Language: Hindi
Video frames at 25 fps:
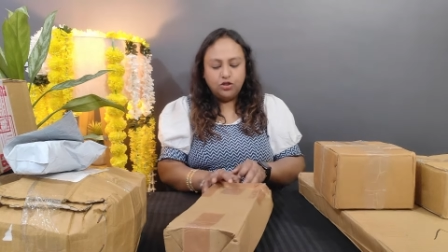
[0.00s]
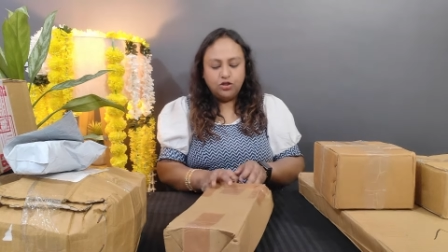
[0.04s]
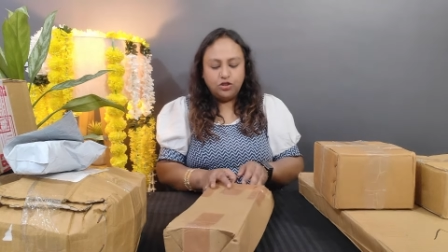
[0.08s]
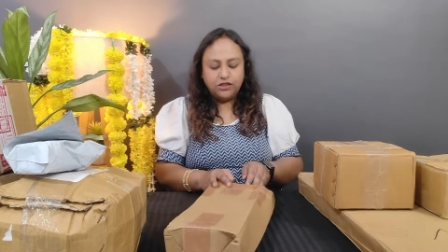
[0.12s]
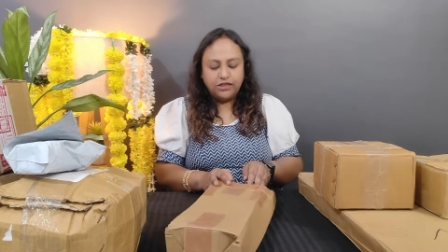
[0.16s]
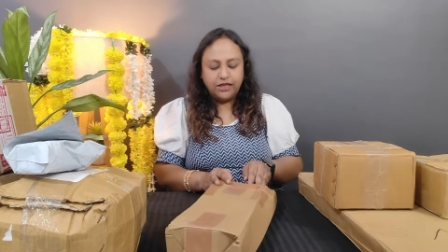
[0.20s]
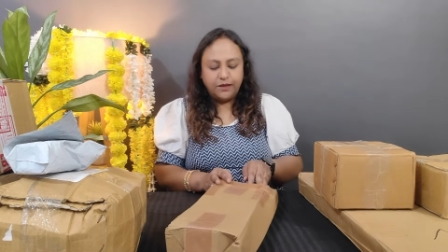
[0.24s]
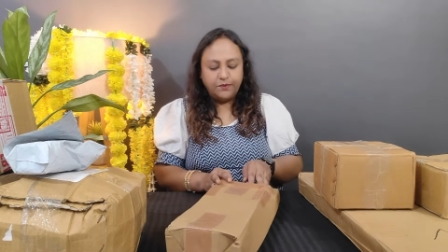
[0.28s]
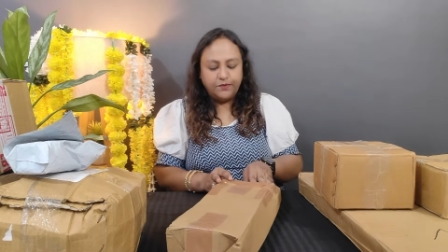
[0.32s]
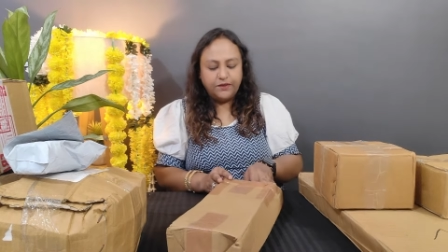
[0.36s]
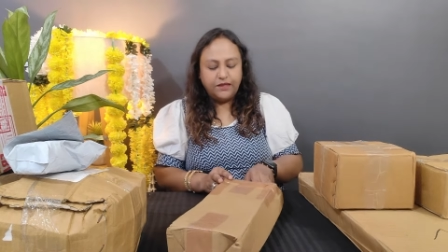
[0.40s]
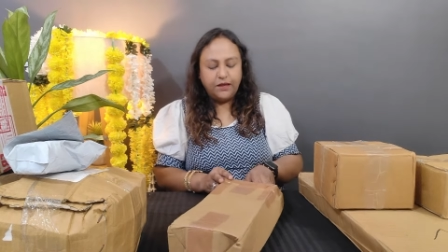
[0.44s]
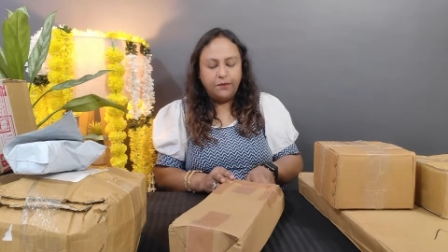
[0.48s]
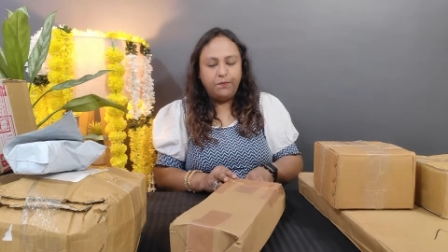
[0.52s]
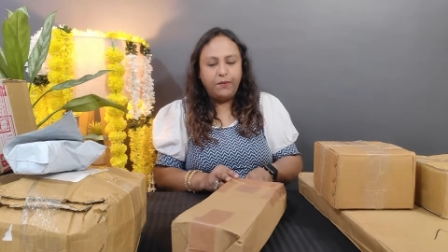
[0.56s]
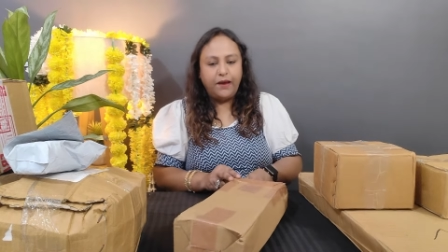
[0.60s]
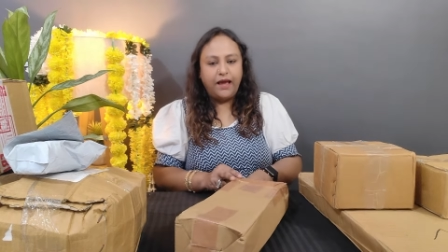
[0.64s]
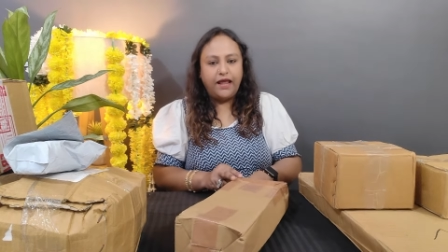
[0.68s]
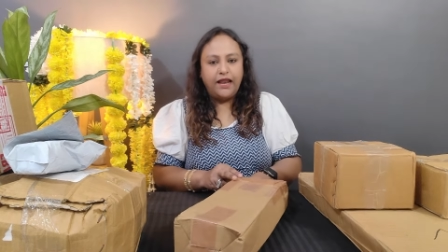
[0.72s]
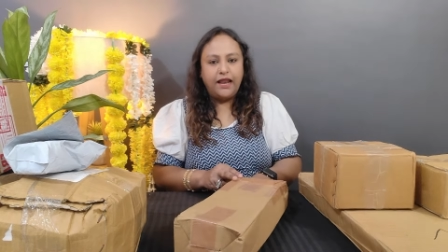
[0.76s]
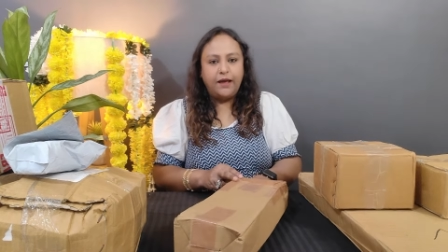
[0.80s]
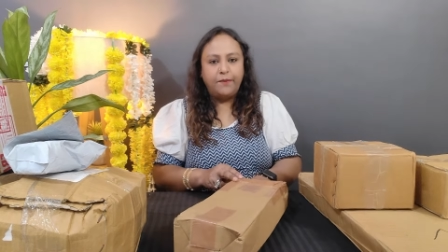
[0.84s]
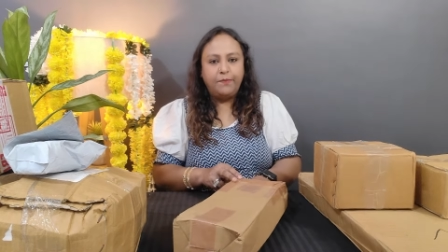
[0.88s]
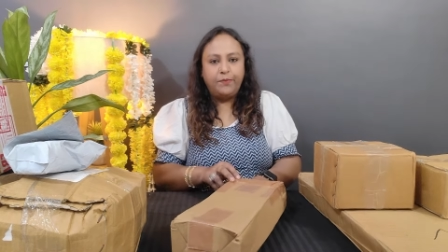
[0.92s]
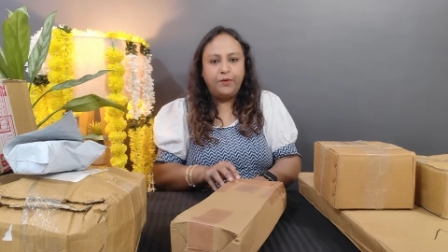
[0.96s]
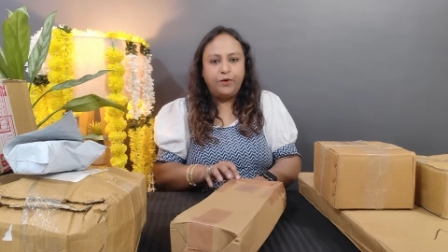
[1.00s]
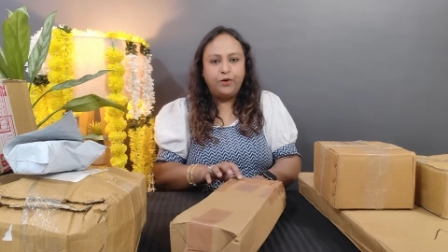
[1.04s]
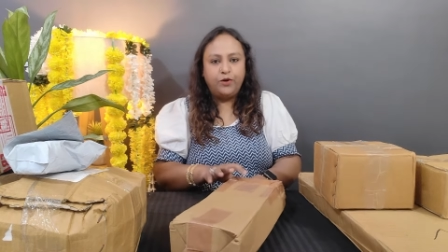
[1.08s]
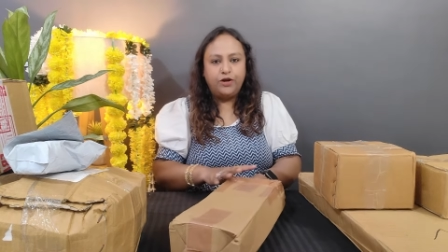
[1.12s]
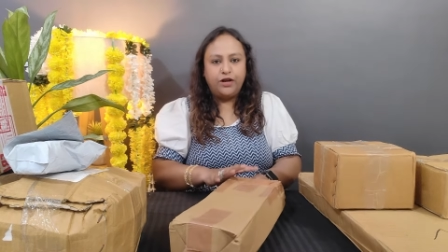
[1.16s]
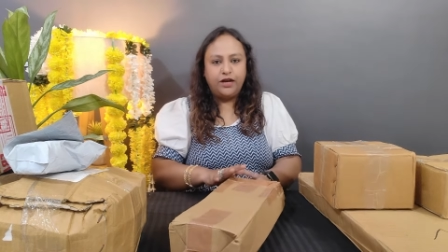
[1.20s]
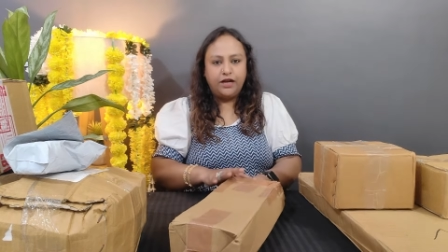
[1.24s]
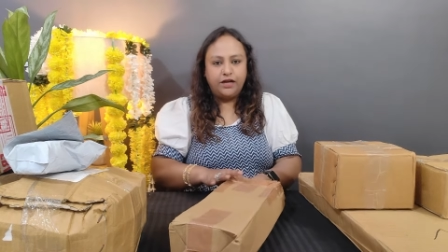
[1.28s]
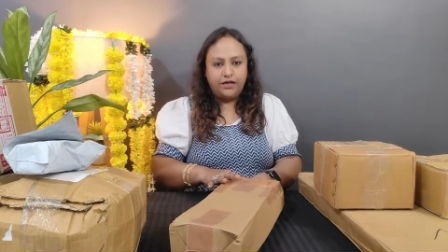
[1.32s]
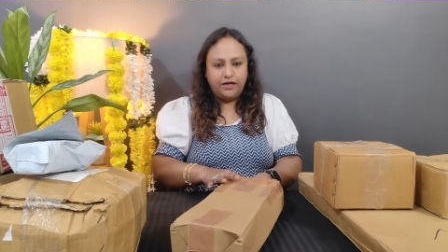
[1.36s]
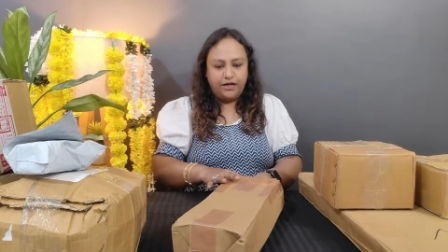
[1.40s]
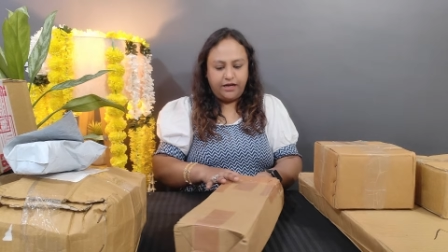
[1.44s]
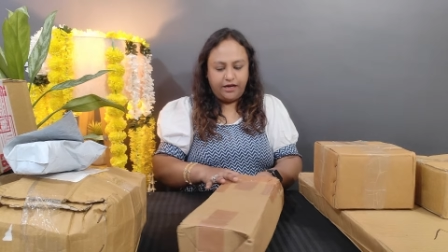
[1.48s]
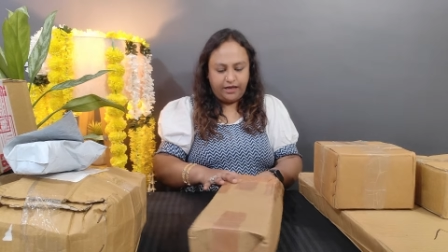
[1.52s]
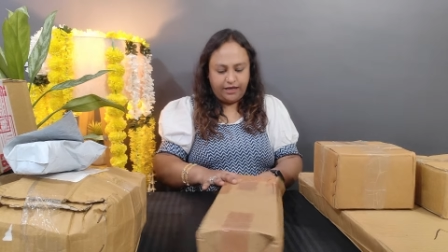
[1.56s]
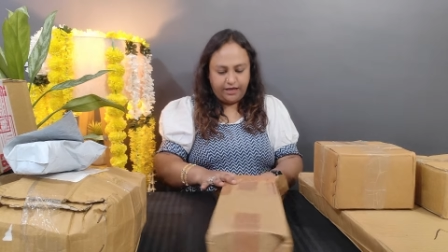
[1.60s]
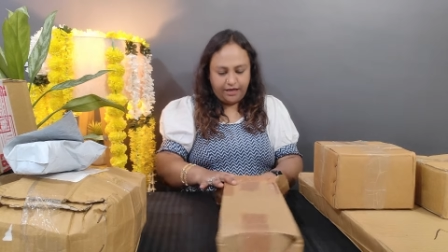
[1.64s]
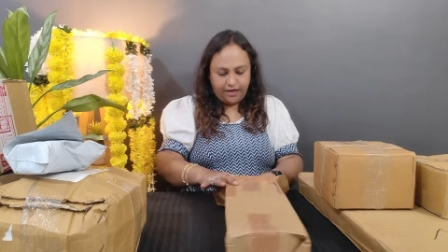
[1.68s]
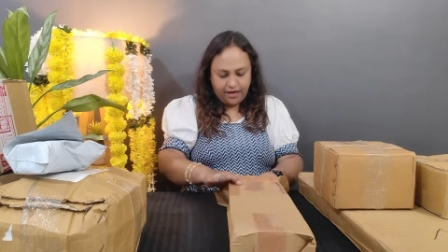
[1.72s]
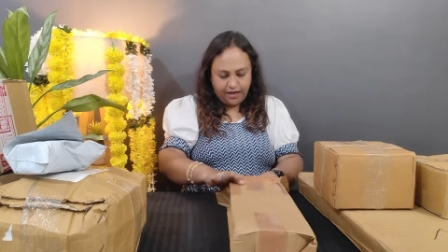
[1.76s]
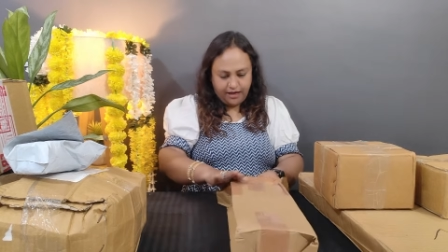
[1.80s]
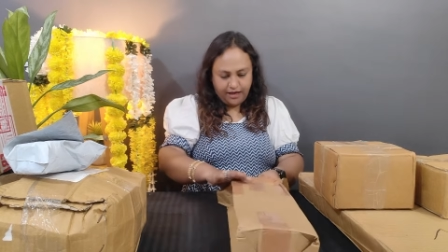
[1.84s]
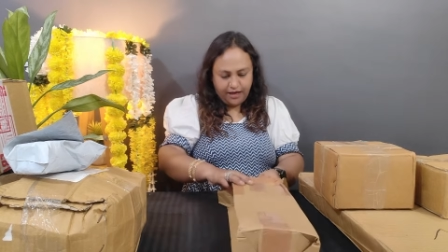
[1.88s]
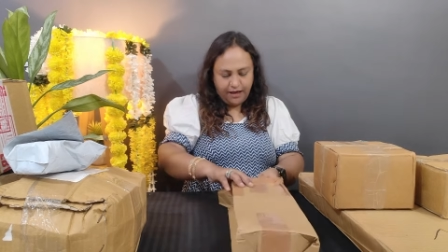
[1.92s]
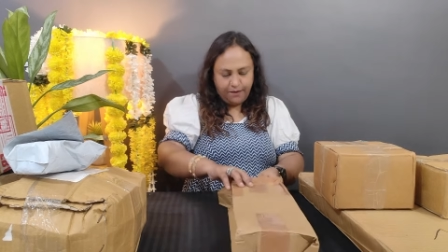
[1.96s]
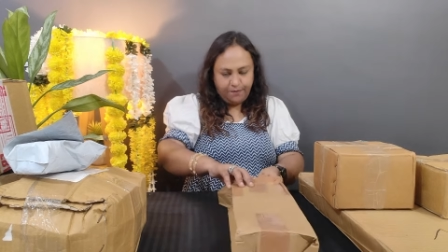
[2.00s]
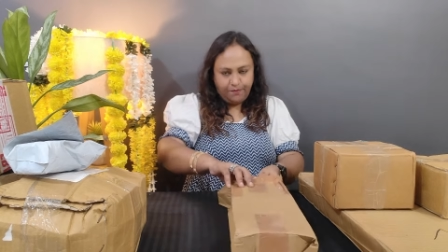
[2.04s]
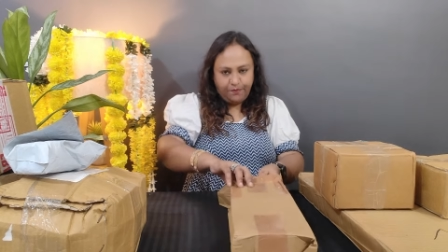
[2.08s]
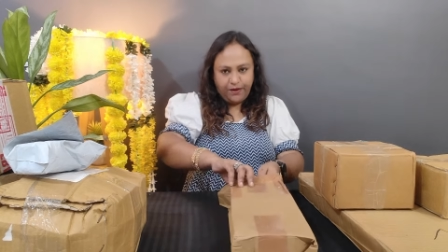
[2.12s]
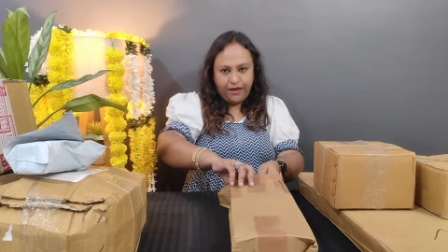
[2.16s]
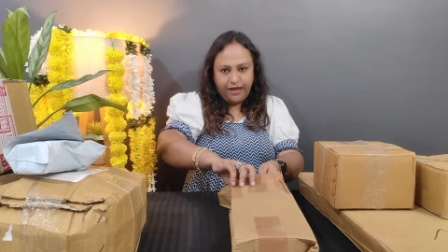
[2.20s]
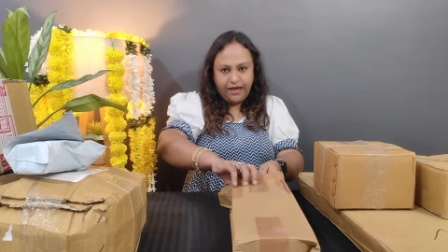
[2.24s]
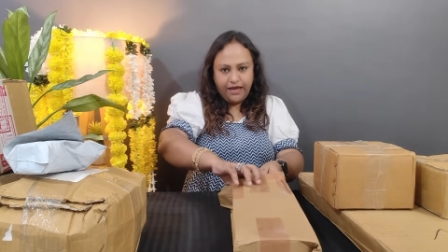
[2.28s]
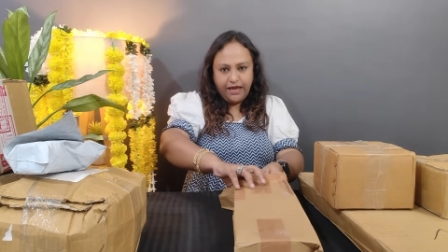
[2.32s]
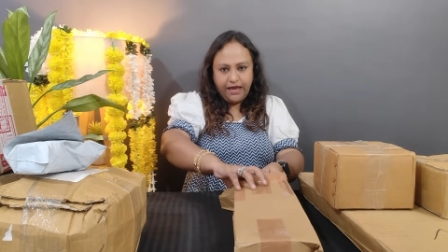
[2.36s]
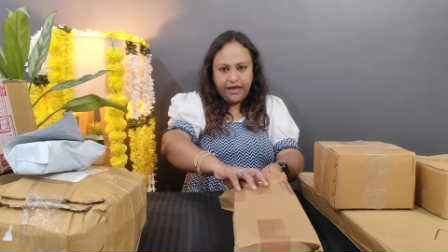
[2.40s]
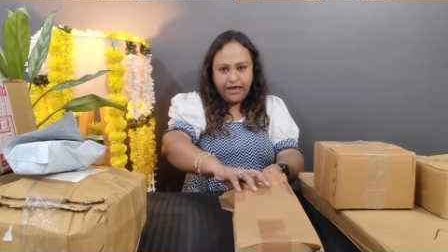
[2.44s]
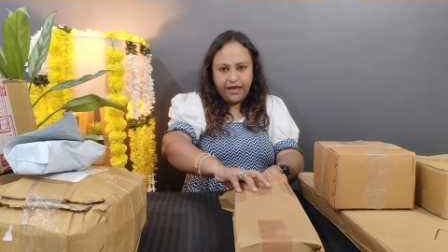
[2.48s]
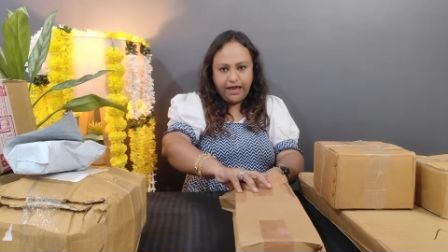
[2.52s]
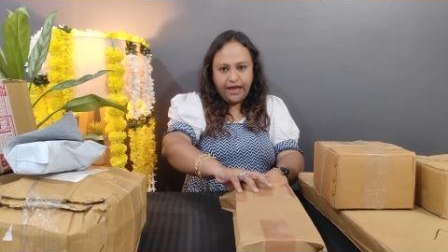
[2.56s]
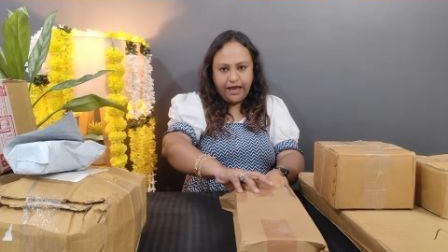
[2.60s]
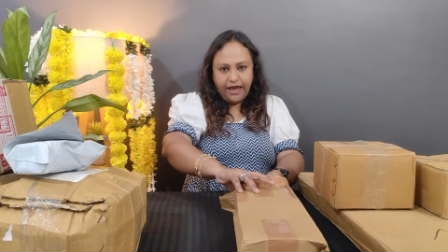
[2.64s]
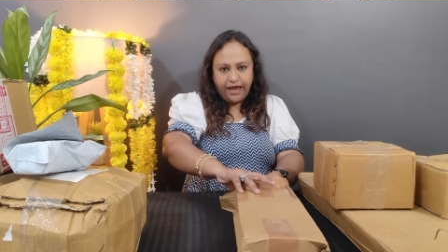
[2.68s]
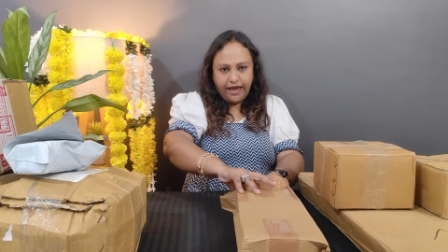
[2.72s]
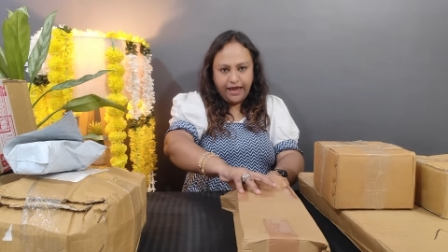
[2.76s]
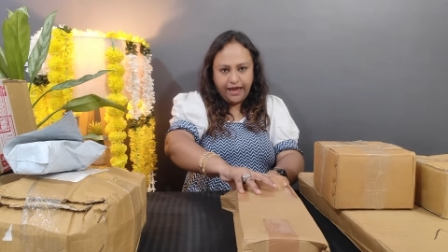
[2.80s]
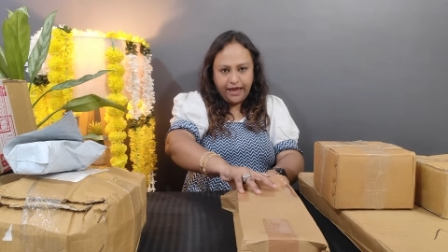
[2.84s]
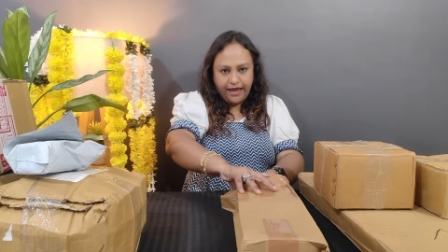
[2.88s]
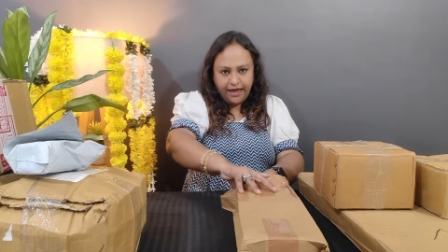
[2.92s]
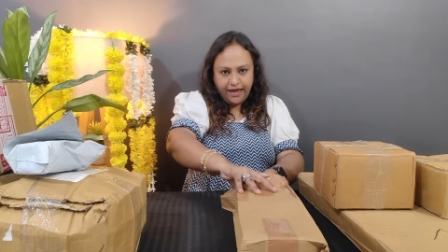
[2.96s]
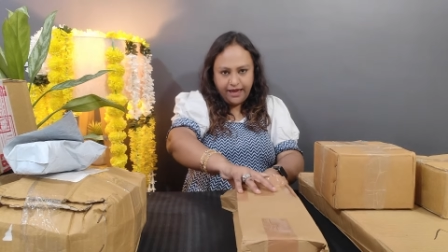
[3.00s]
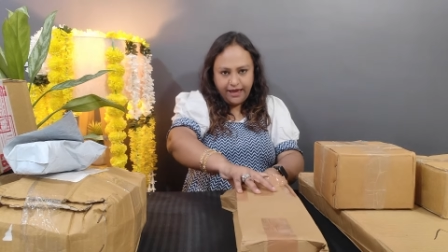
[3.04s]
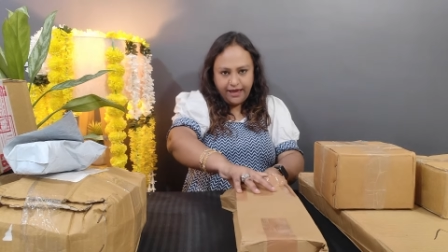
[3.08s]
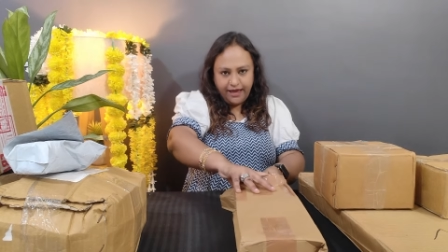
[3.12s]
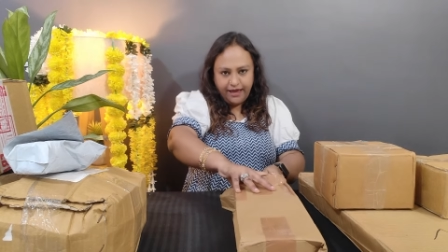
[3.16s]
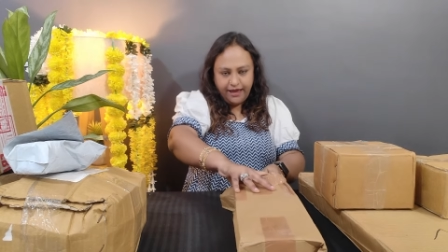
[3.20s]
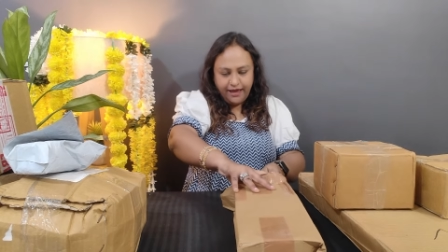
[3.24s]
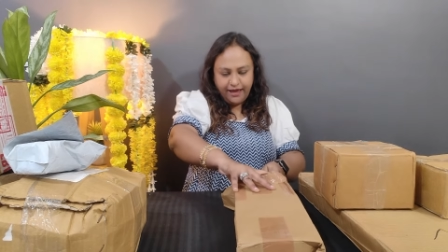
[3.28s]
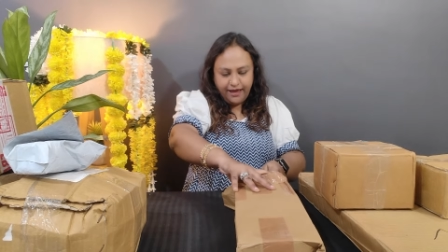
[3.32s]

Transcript: तो सबसे पहला प्रोडक्ट यहाँ पे है